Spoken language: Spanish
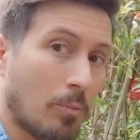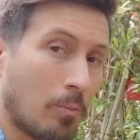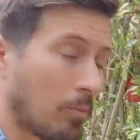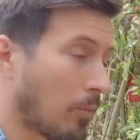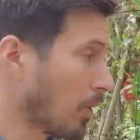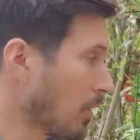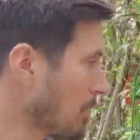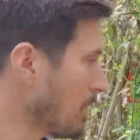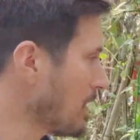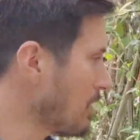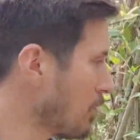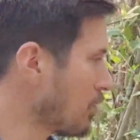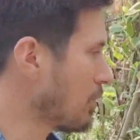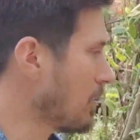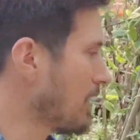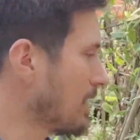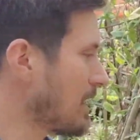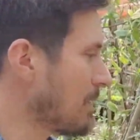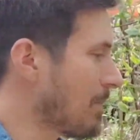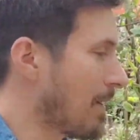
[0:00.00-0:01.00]
Volviendo
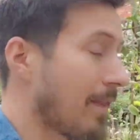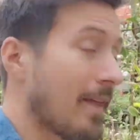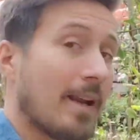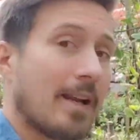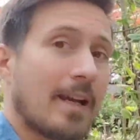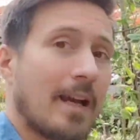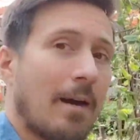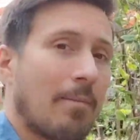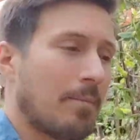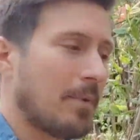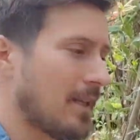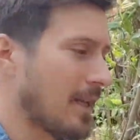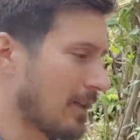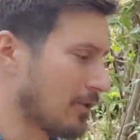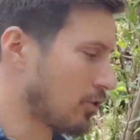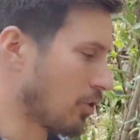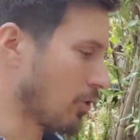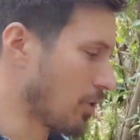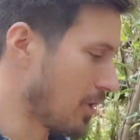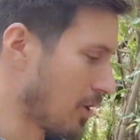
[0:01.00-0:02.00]
con el tema del jazmín
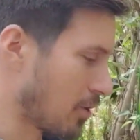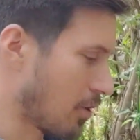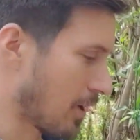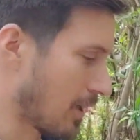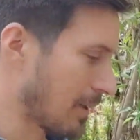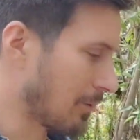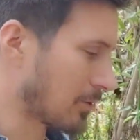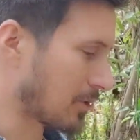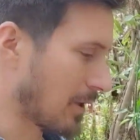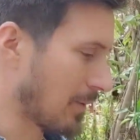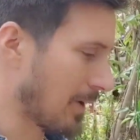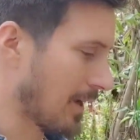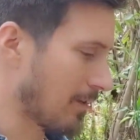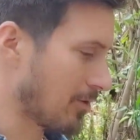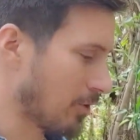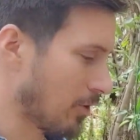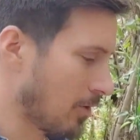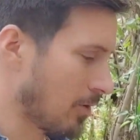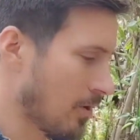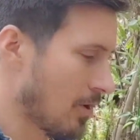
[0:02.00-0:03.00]
azórico que estamos
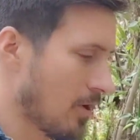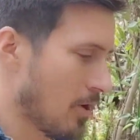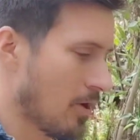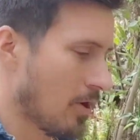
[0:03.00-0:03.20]
hablando,